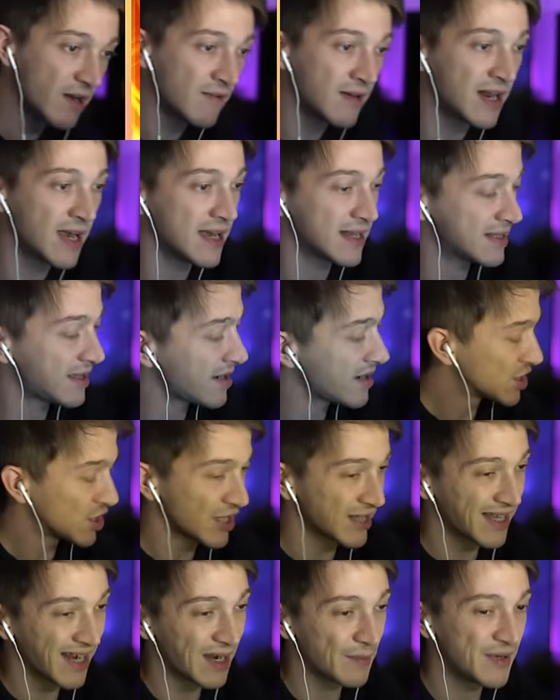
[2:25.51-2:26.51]
elettrico. E
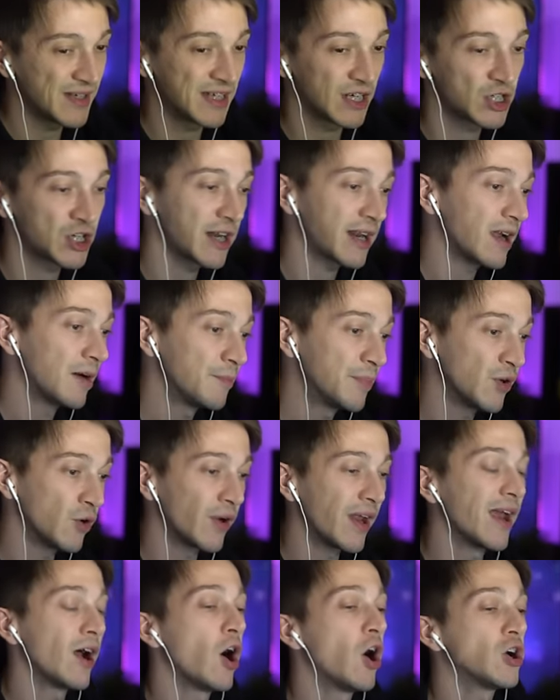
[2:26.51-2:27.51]
da capire se c'è il
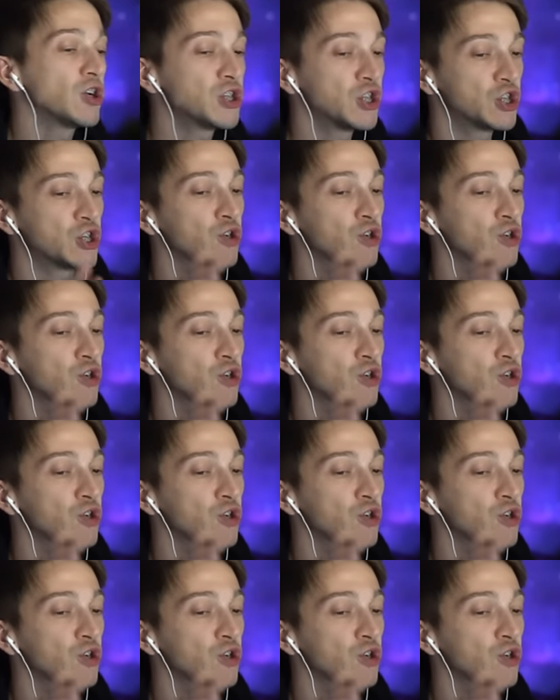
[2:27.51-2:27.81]
campione. Oggi ci